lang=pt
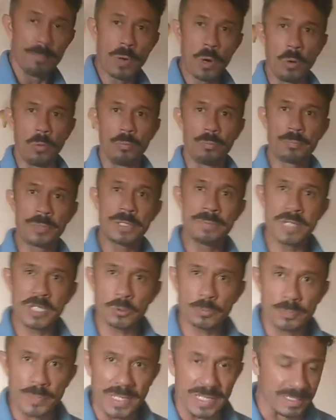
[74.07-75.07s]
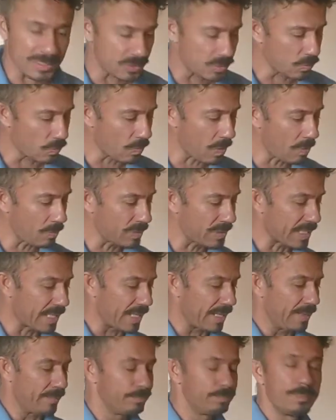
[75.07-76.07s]
Bom, primeiro passo, qual que
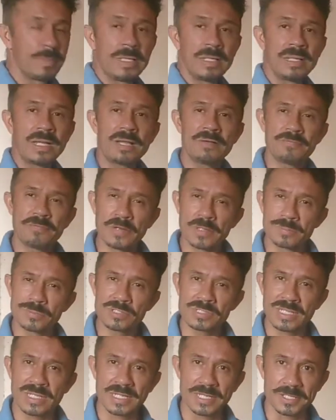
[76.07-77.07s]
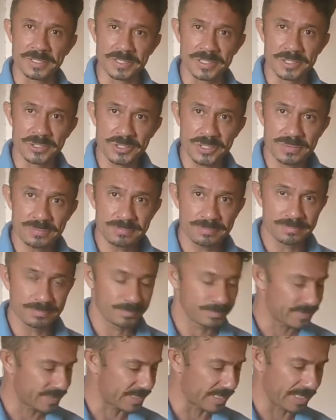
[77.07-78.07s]
é? Lavamos a laranja,
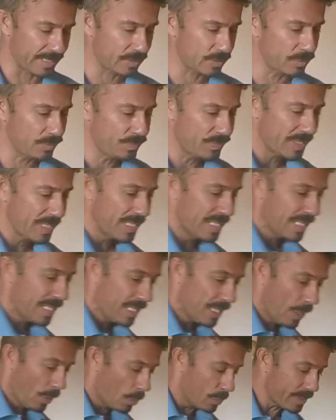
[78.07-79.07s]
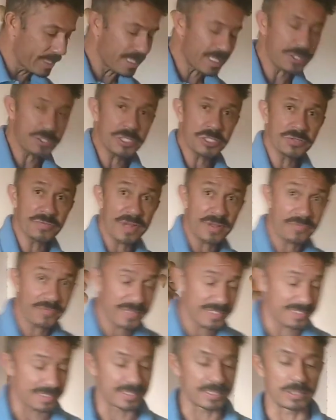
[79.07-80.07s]
certo? O que, que a gente vai
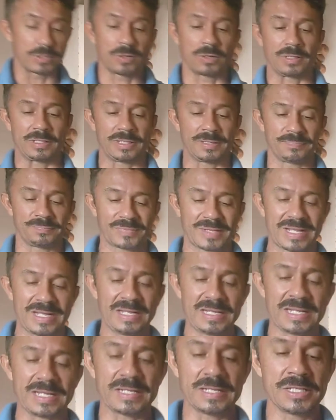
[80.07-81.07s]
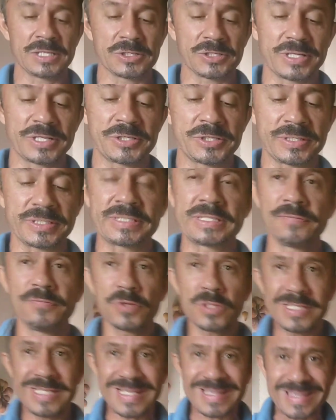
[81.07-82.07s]
fazer? Olha, a laranja, se
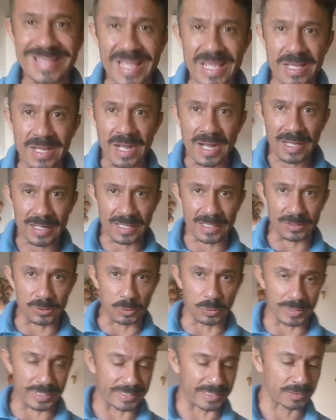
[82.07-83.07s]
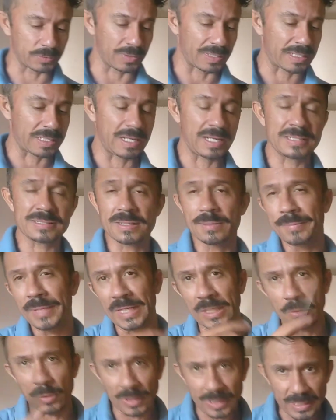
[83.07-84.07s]
você tem ralador aí na tua casa,
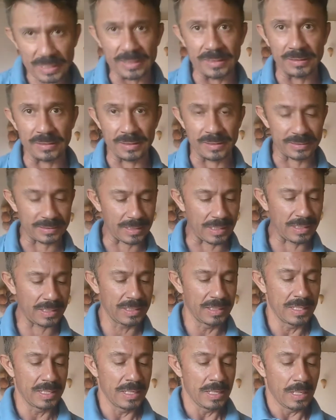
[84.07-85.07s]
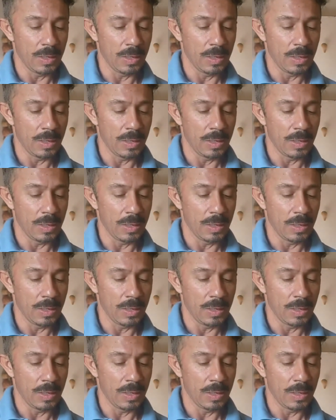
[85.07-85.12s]
melhor ainda, tá?